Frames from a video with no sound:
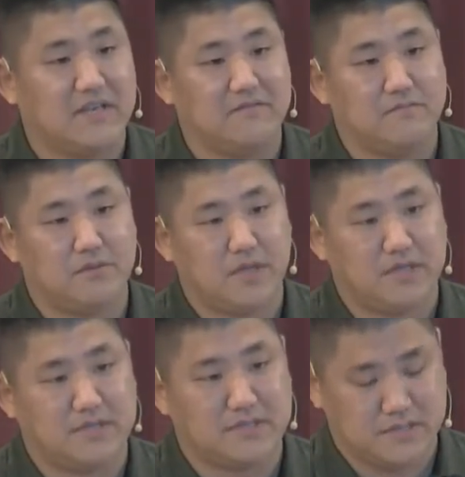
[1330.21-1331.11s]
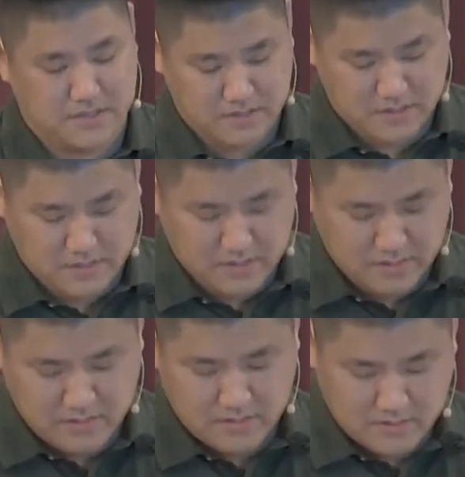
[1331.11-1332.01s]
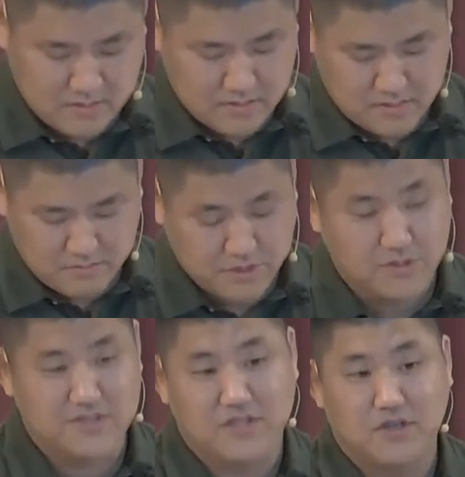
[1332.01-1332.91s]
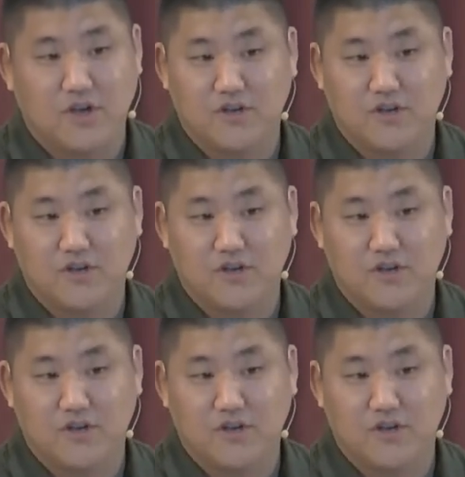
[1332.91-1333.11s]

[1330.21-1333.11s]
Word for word: 그래서 많은 사람들이 이제 교회를